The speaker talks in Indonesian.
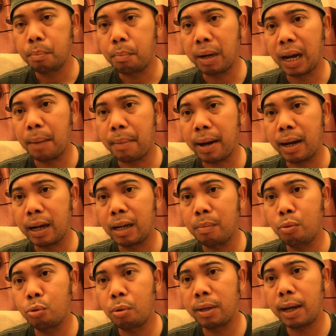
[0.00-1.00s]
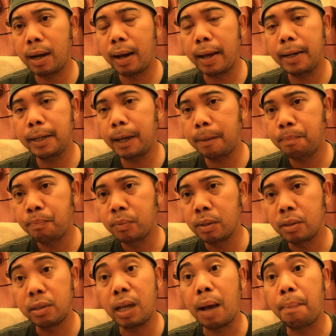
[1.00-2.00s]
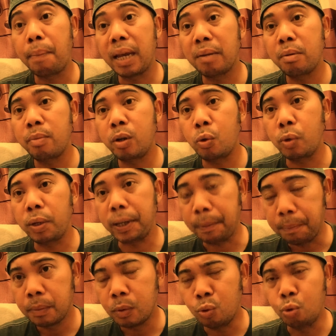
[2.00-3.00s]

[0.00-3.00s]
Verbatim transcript: bagaimana kebutuhan yang lainnya, siapa yang memenuhi.